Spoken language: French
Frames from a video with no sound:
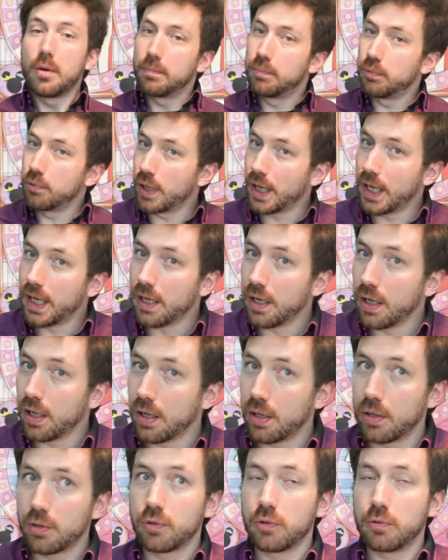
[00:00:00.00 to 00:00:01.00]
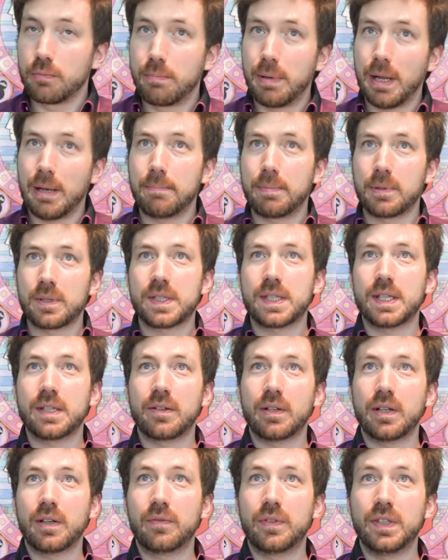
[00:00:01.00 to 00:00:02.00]
Pour elle, une belle pensée
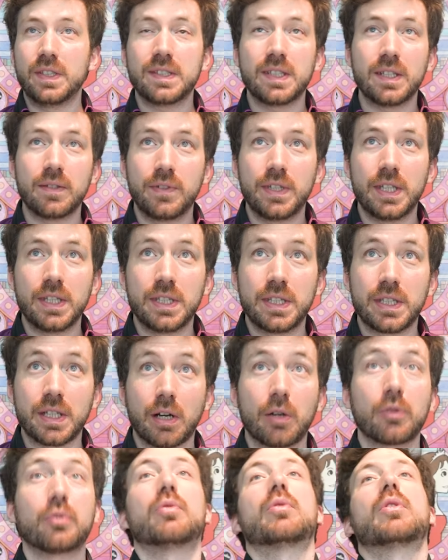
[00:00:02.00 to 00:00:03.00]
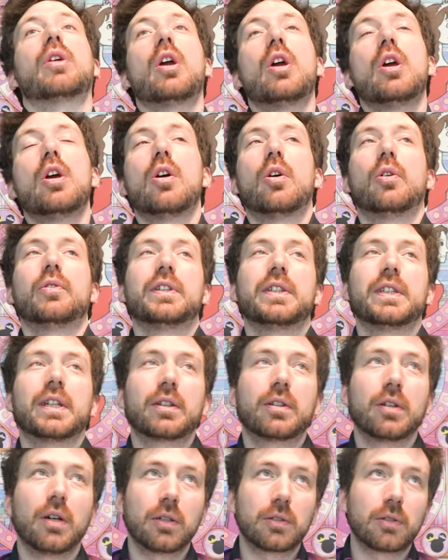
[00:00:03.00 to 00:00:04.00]
dans la vie, c'est de vieillir. Donc, on est
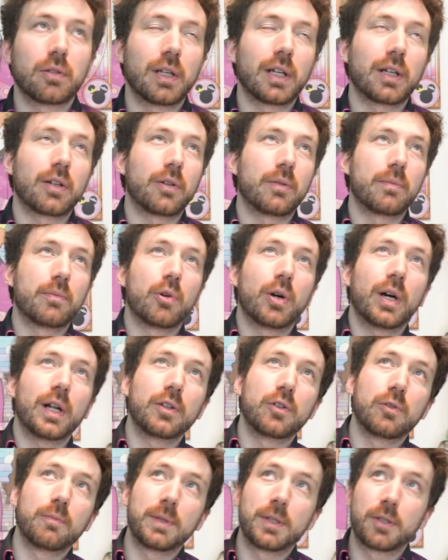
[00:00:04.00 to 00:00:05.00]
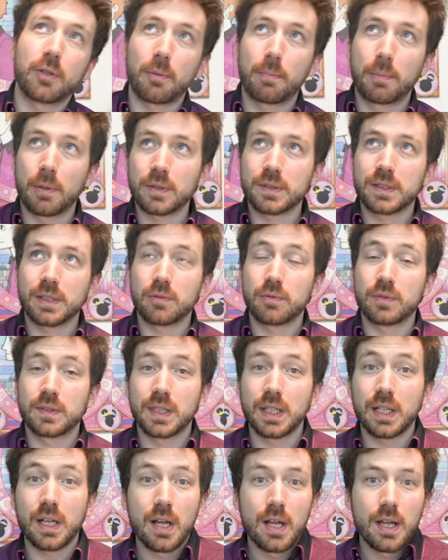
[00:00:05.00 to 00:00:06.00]
d'accord que la grande morale de Peter Pan, c'est du
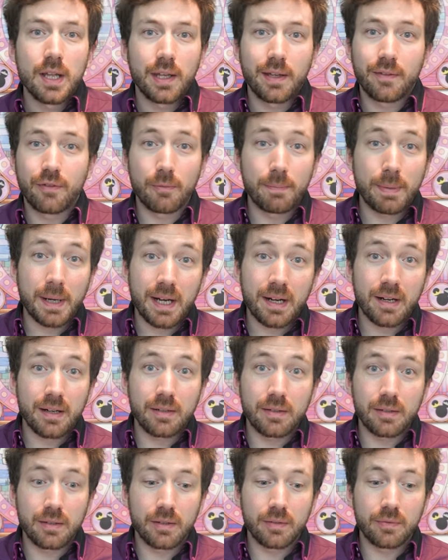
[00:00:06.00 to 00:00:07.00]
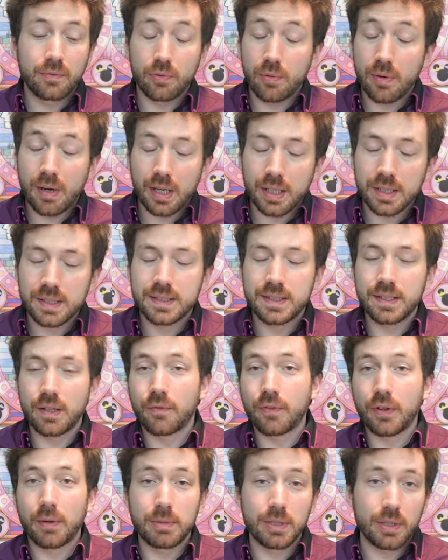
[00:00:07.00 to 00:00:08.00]
style, il ne faut pas euh, vouloir rester
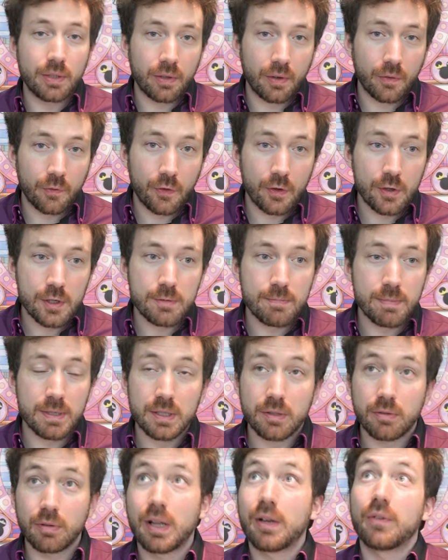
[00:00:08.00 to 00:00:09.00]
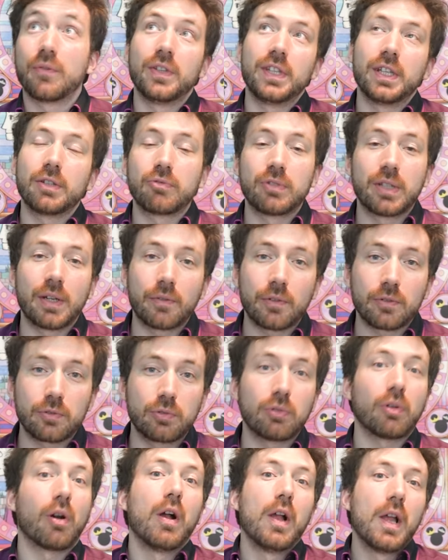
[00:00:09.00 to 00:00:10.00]
enfermé dans l'enfance parce que la vie est une
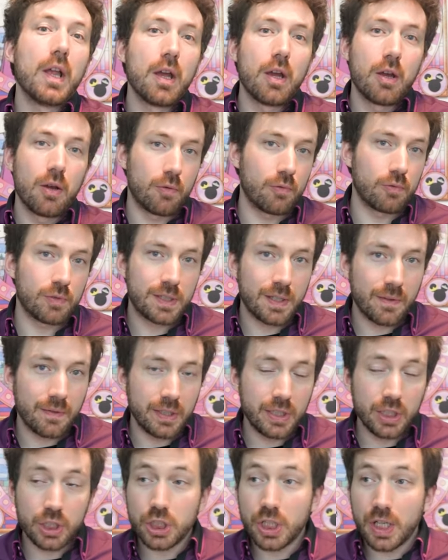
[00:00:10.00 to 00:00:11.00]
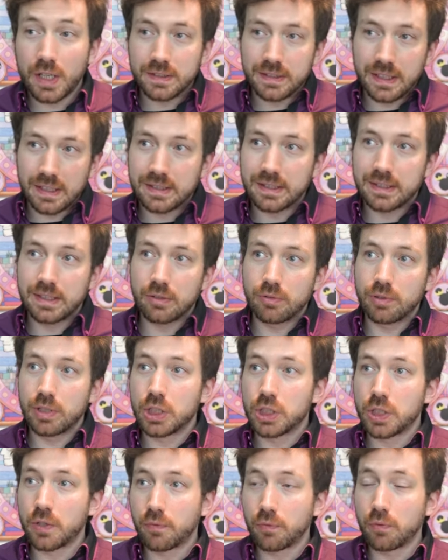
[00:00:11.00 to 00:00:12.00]
aventure. On le savait déjà, ça c'était du
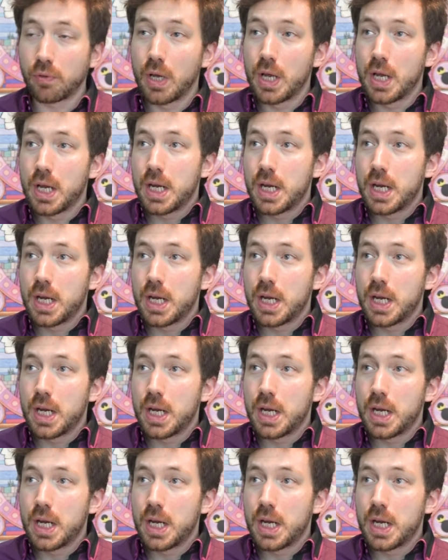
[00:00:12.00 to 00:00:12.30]
déjà vu.